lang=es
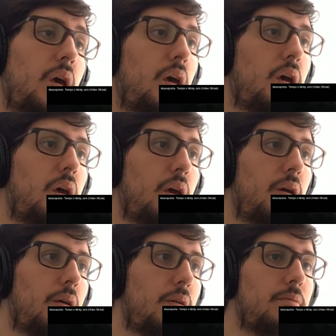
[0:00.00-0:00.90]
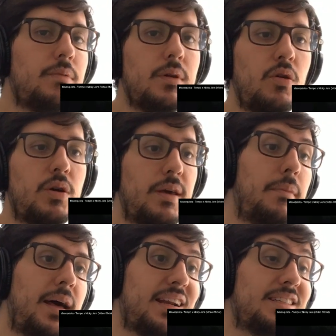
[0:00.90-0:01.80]
Eh, lo que
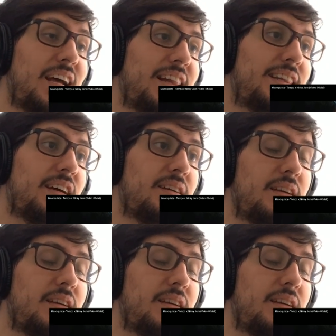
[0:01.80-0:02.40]
más resalta